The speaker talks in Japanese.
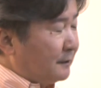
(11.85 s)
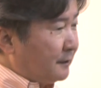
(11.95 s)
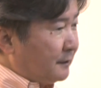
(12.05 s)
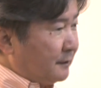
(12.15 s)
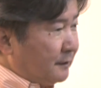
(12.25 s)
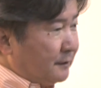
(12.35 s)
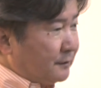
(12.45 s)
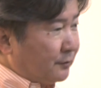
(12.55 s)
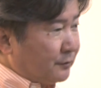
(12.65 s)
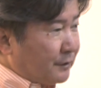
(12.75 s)
で
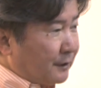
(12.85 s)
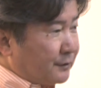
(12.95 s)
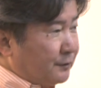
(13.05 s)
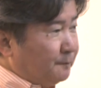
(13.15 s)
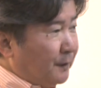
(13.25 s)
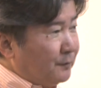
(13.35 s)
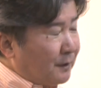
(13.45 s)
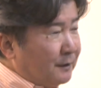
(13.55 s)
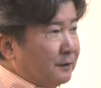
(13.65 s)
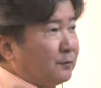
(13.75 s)
そのさ出版の
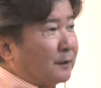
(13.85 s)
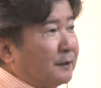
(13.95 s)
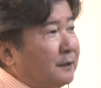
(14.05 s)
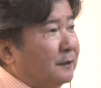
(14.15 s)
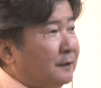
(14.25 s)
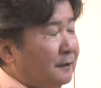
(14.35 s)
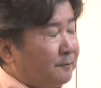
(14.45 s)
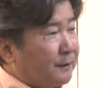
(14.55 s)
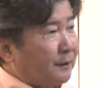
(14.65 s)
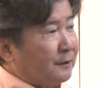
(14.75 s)
関係とかね
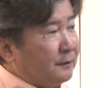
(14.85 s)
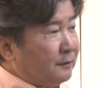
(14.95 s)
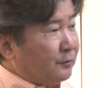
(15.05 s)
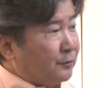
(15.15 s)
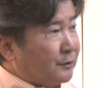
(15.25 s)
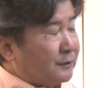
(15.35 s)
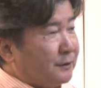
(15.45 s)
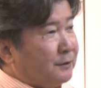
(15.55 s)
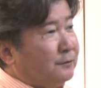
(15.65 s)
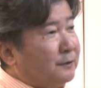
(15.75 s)
またいろいろ打ち合わ
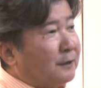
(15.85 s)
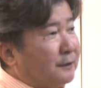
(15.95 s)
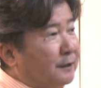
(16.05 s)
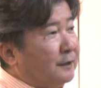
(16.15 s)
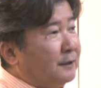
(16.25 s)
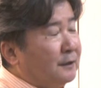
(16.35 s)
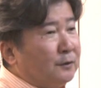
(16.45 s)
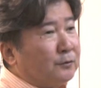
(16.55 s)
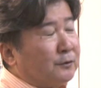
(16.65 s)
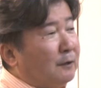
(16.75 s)
せしていく中で
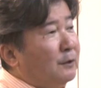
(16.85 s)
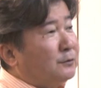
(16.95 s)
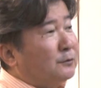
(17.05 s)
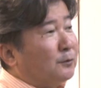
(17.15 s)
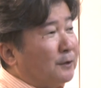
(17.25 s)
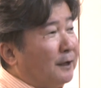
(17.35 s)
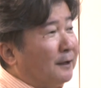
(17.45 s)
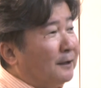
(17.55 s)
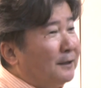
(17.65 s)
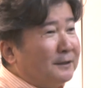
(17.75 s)
今度山内君のね
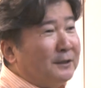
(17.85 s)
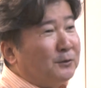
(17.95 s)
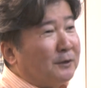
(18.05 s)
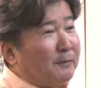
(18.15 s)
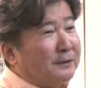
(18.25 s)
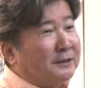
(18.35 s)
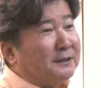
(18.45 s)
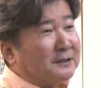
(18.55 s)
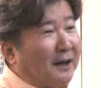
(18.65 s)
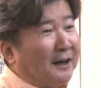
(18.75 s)
原稿が待ってき
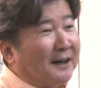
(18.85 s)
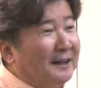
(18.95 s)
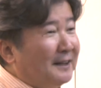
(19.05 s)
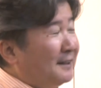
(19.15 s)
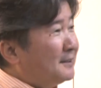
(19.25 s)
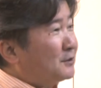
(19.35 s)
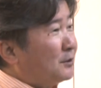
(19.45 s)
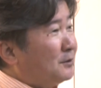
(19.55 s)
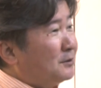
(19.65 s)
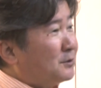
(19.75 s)
てさでそ
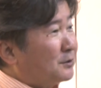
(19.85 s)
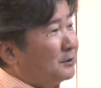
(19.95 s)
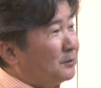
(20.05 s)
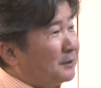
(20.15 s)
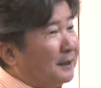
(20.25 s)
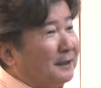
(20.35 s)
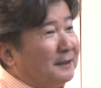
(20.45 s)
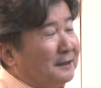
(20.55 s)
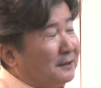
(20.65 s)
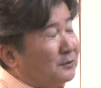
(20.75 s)
れを一応昨日
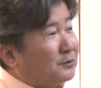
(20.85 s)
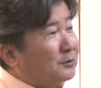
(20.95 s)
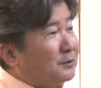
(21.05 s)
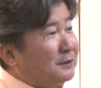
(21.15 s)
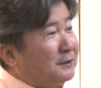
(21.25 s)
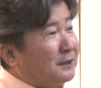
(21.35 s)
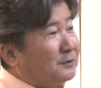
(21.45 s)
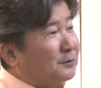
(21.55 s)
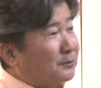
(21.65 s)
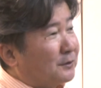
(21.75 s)
ね、えーと、一通り
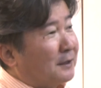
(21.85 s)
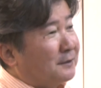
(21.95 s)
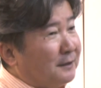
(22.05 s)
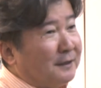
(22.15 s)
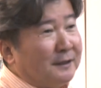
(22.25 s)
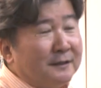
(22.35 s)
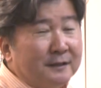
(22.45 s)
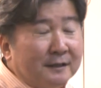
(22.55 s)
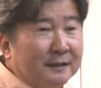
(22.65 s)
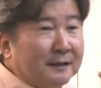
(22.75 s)
チェックすることになって
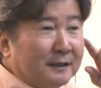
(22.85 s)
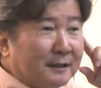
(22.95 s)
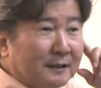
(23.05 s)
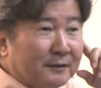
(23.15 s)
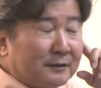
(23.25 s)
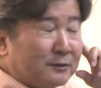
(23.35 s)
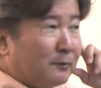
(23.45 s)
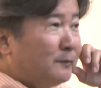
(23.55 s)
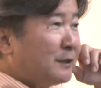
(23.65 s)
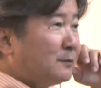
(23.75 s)
でそ
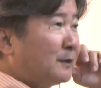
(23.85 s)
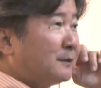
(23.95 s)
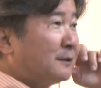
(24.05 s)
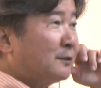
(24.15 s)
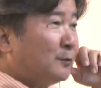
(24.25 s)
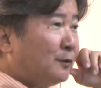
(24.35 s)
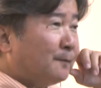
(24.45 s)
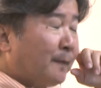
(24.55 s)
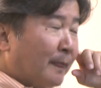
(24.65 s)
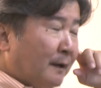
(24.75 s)
れを見させてもらったんだけど
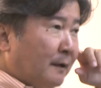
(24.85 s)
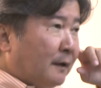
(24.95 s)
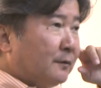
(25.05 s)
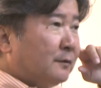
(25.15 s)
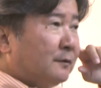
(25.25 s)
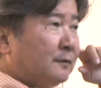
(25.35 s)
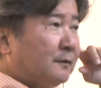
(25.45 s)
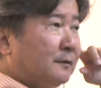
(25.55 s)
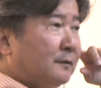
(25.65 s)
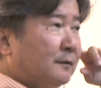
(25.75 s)
もあ
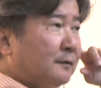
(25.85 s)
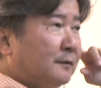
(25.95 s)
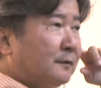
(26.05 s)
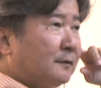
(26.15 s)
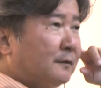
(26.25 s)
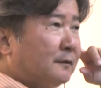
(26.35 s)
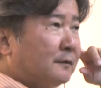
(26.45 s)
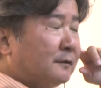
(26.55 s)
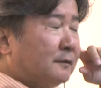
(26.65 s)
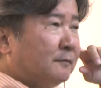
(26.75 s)

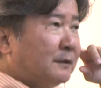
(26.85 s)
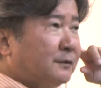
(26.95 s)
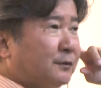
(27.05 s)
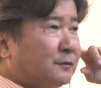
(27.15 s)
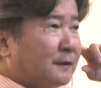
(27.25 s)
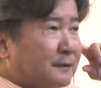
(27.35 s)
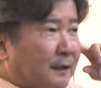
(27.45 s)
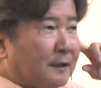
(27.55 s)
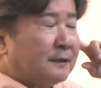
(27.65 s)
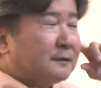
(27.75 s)
のー、まず一つは
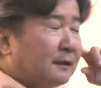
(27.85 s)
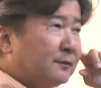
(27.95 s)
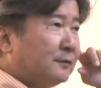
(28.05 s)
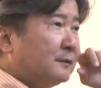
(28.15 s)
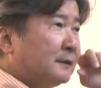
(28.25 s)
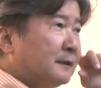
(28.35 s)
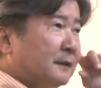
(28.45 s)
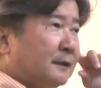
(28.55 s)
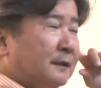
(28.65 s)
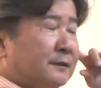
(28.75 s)
さあの
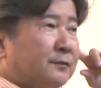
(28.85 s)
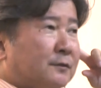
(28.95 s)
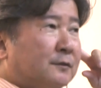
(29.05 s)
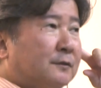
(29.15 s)
えっと